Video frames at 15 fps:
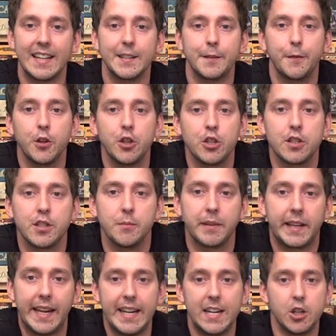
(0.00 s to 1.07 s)
ganz frisch
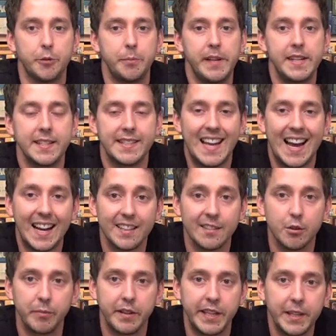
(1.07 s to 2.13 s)
zum Kennerspiel des
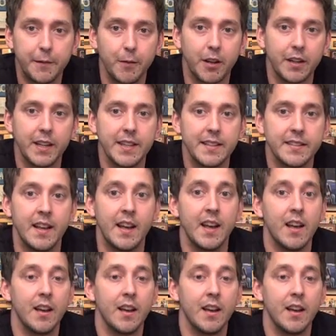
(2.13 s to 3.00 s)
Jahres nominiert worden ist.